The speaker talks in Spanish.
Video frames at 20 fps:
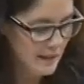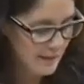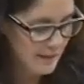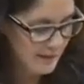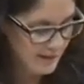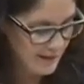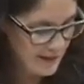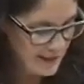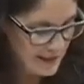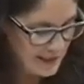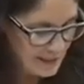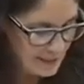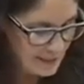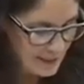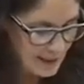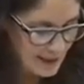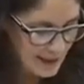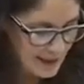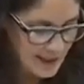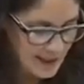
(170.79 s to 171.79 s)
ser
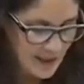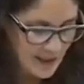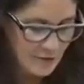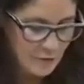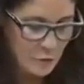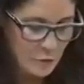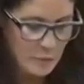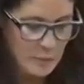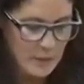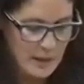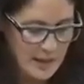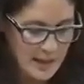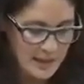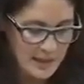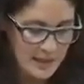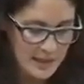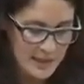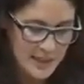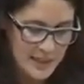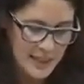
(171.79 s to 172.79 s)
libres y transformar la
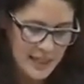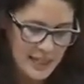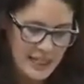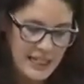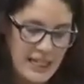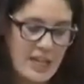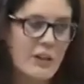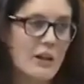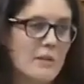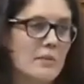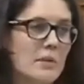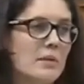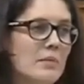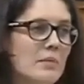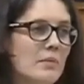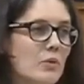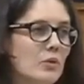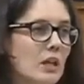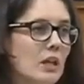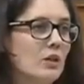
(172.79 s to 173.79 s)
realidad y ahora
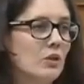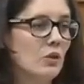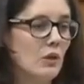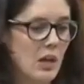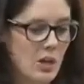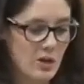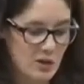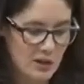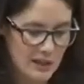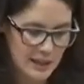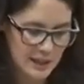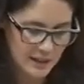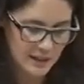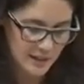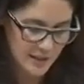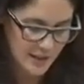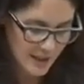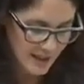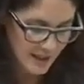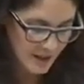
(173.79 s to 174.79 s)
mismo tanto la
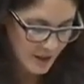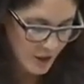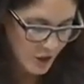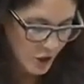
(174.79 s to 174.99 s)
oligarquía